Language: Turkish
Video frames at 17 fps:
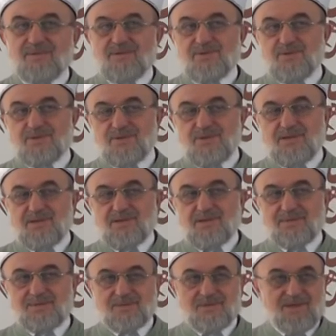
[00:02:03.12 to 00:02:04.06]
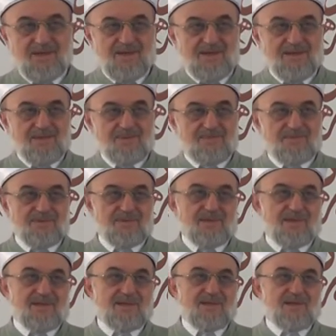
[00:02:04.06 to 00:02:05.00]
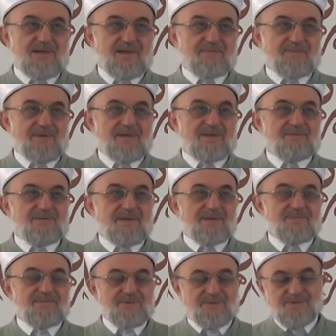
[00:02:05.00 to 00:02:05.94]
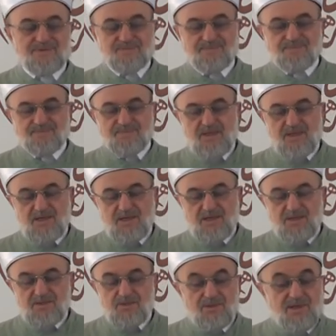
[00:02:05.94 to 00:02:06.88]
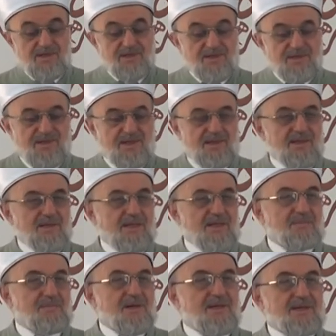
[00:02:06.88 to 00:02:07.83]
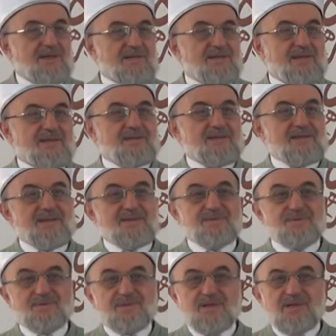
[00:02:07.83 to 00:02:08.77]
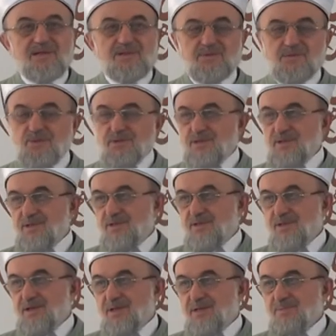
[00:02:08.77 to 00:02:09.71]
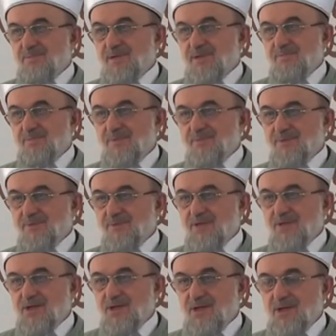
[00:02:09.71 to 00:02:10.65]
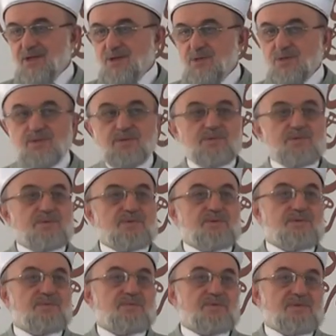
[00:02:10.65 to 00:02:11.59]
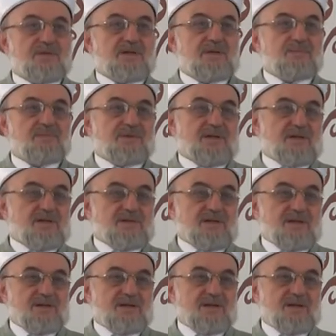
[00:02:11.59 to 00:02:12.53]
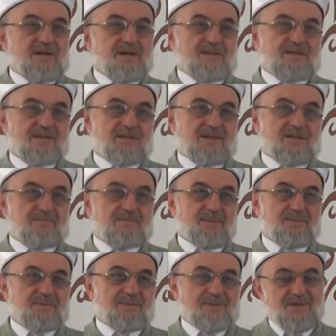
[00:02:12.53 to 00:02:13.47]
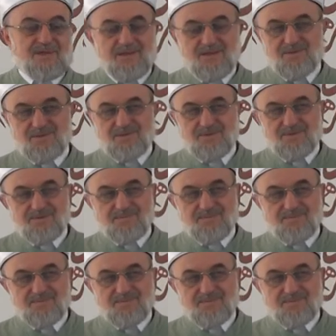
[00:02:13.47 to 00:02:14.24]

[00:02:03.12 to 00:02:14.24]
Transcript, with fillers: ve sünnette bize bunları haber vermiş. Dolayısıyla iman esaslarımıza çok iyi sahiplenmemiz, çoluk çocuğumuza bu gerçekleri hatırlatmamız gerekiyor.